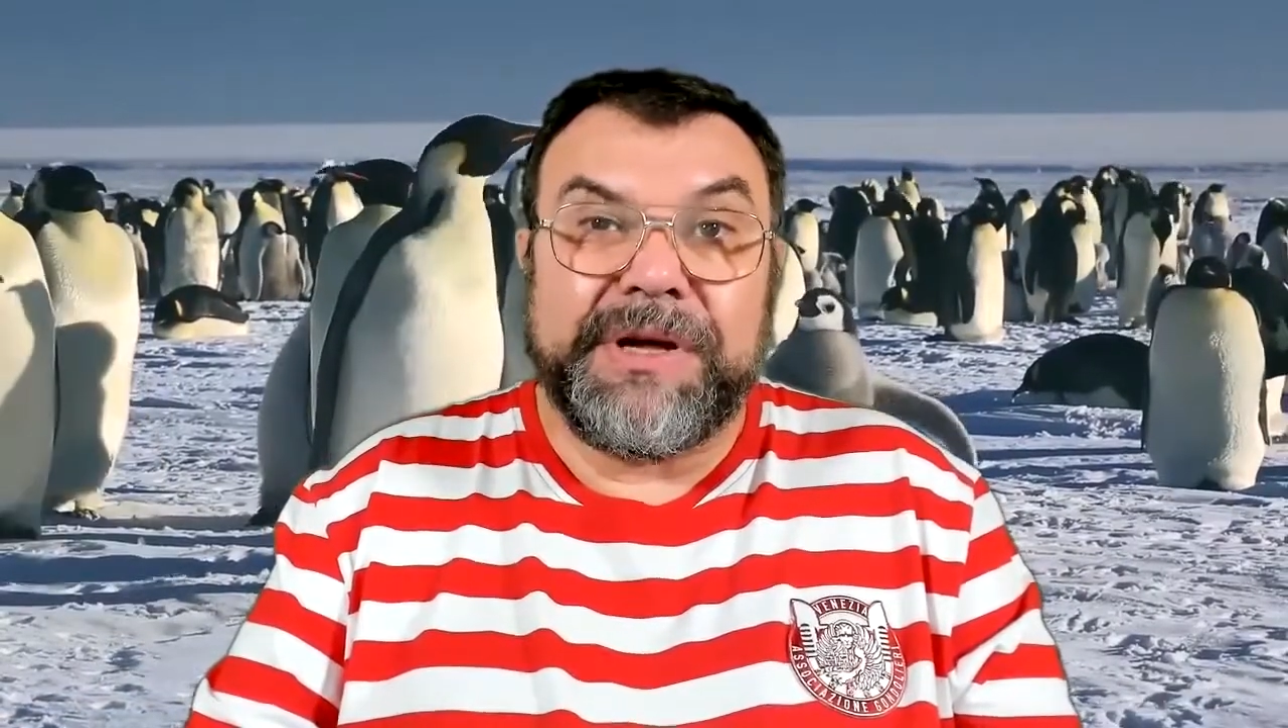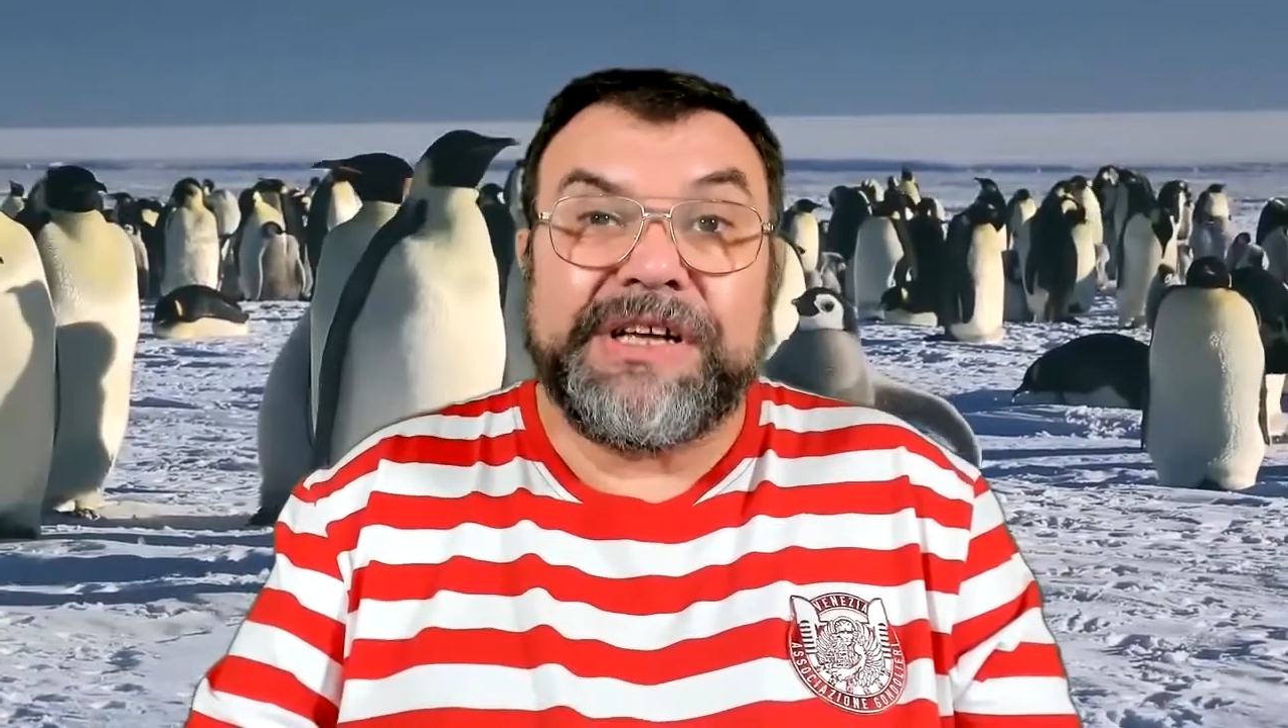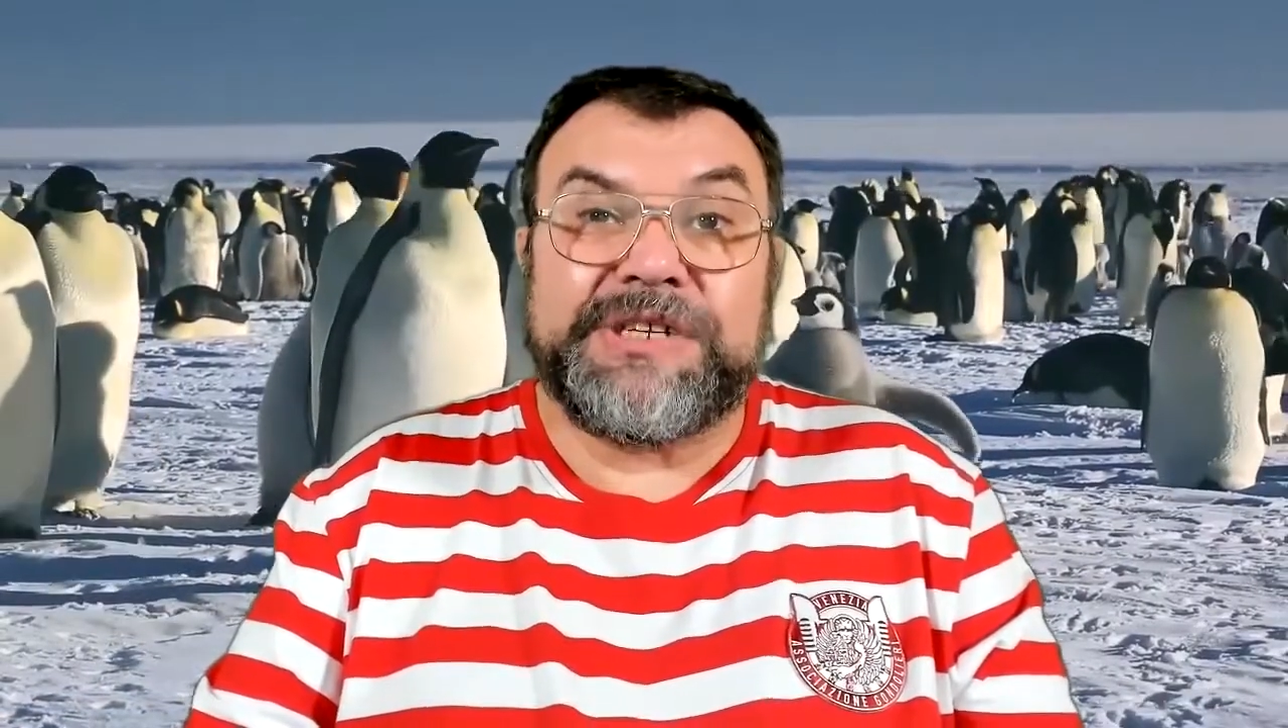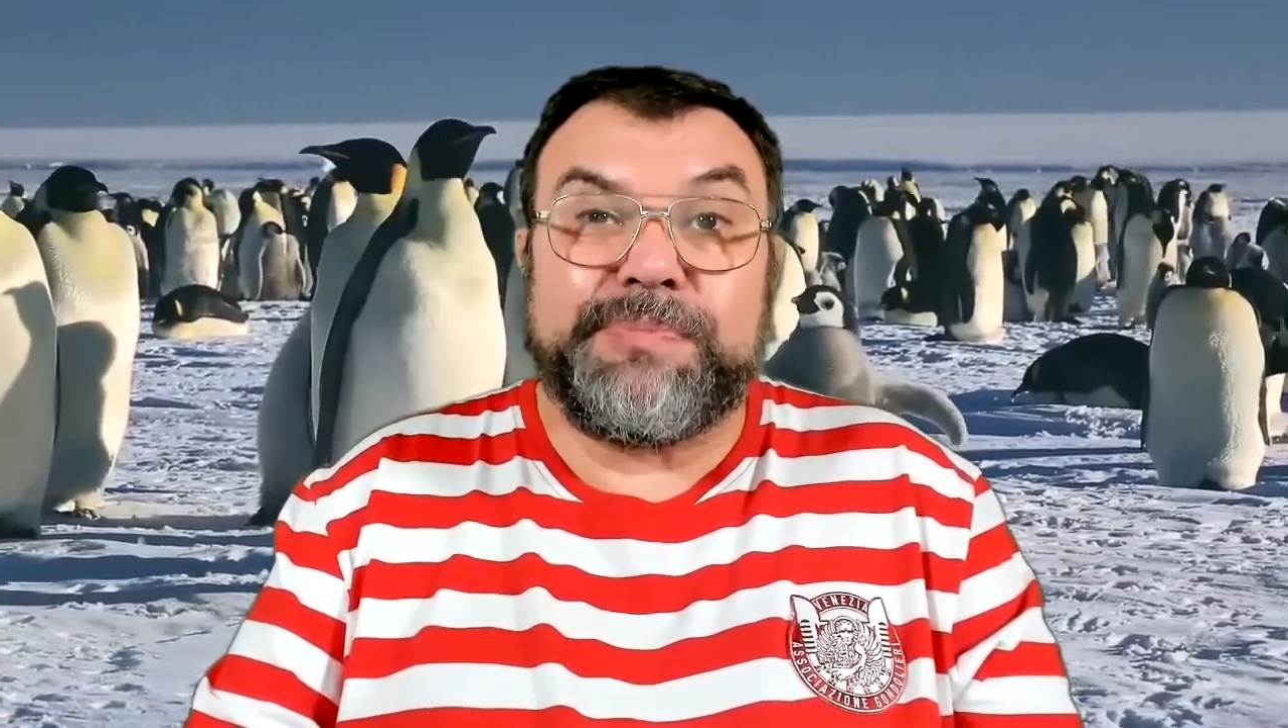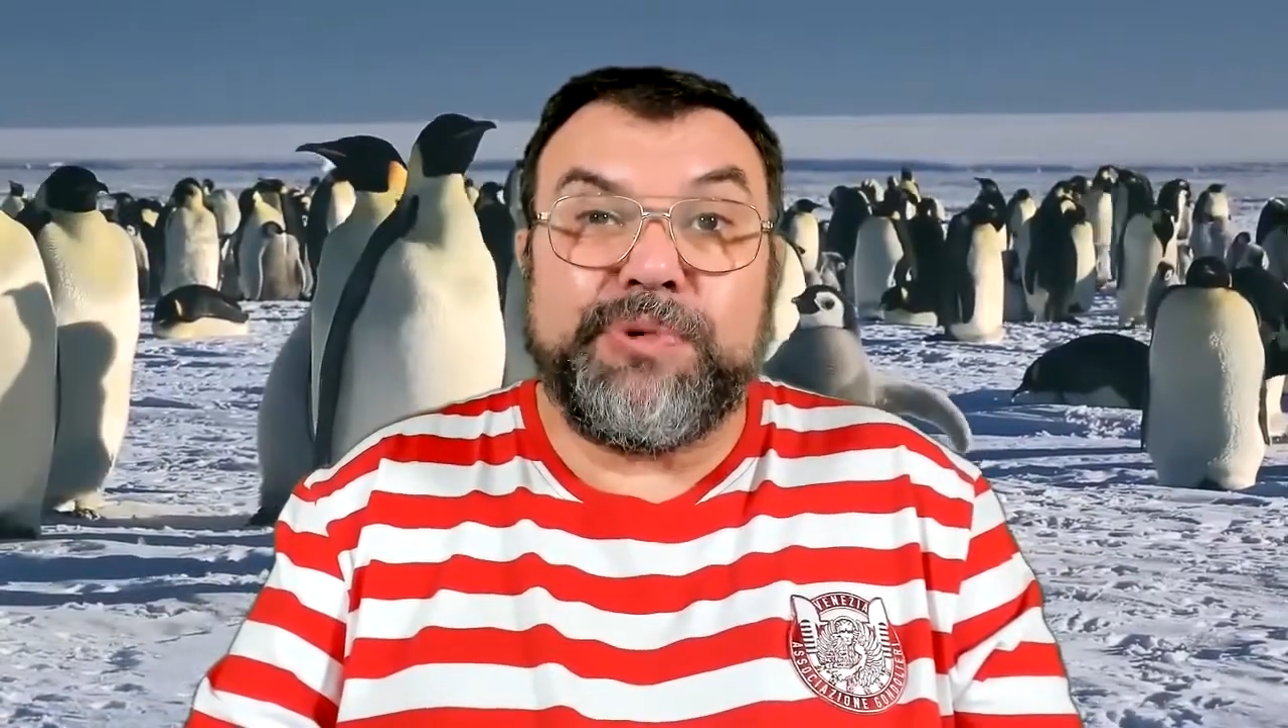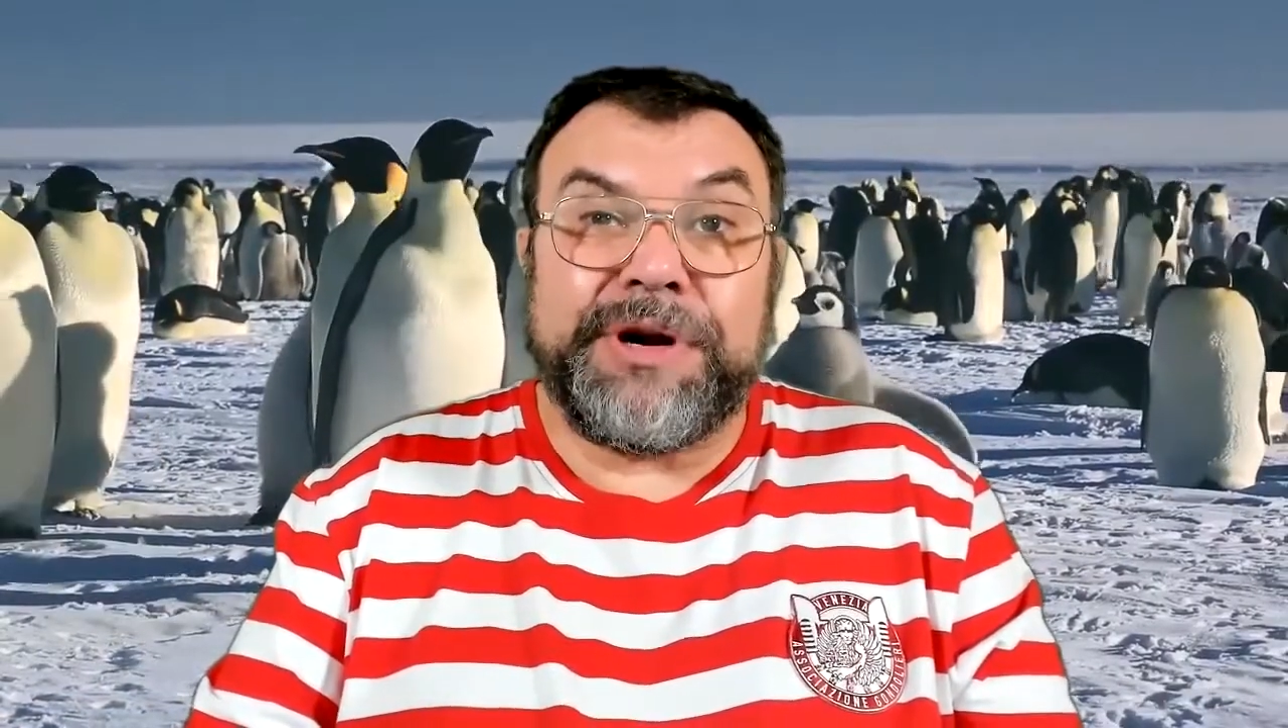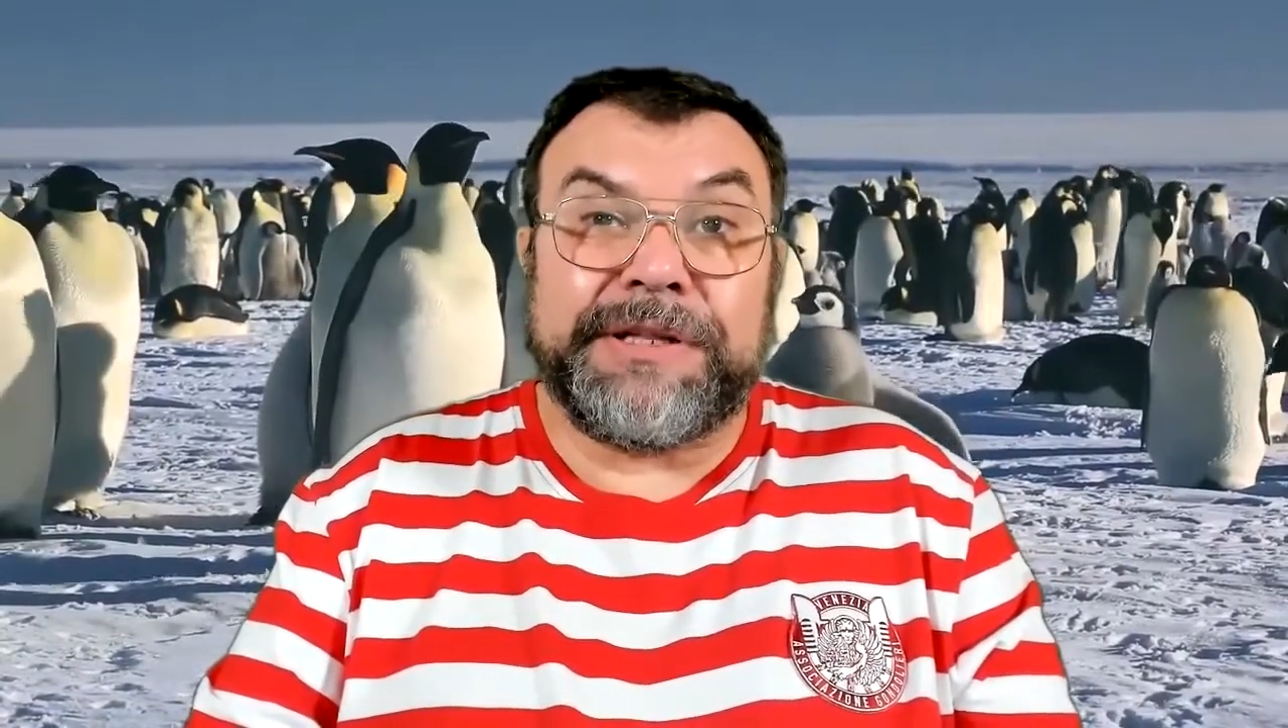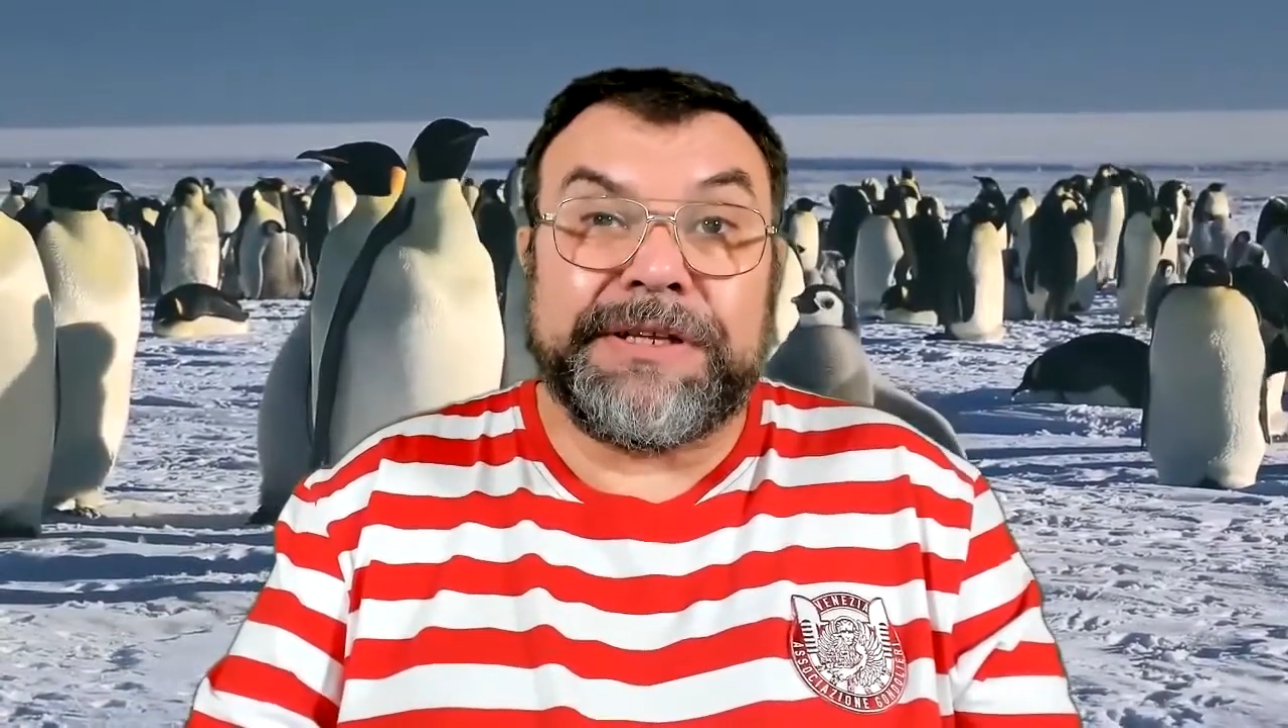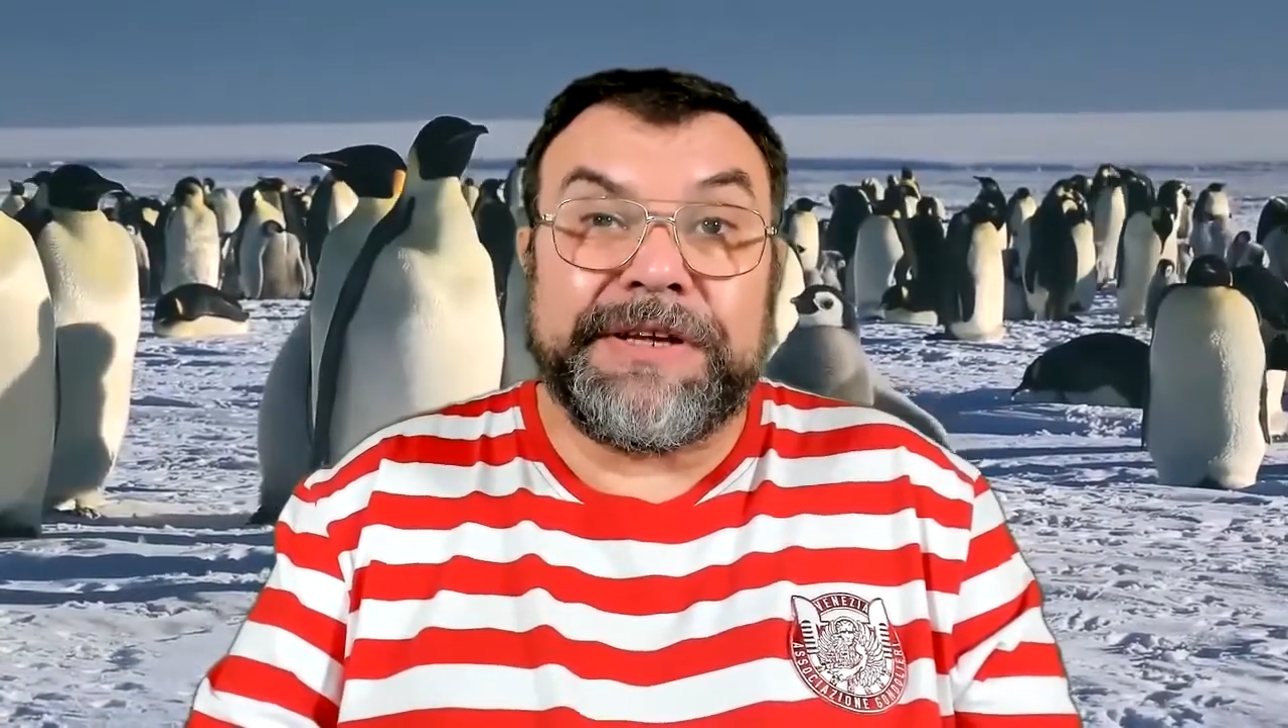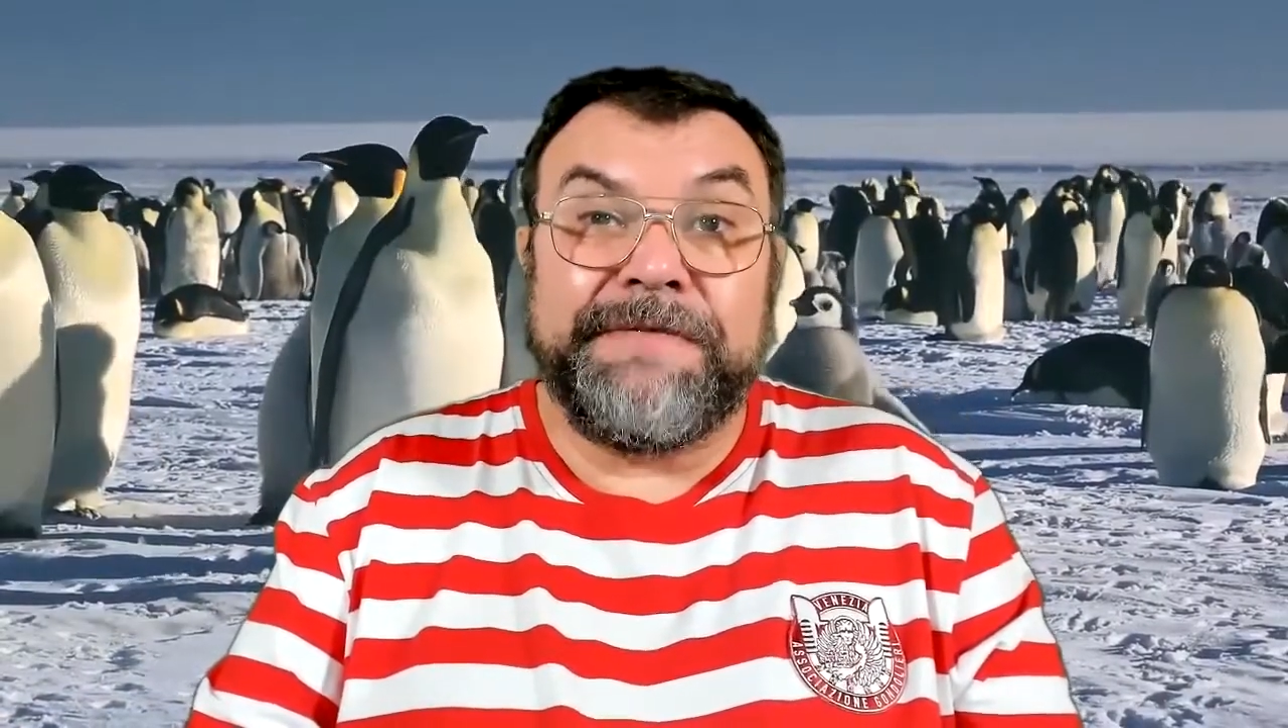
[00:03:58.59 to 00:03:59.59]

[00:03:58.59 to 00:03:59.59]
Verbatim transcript: Спорят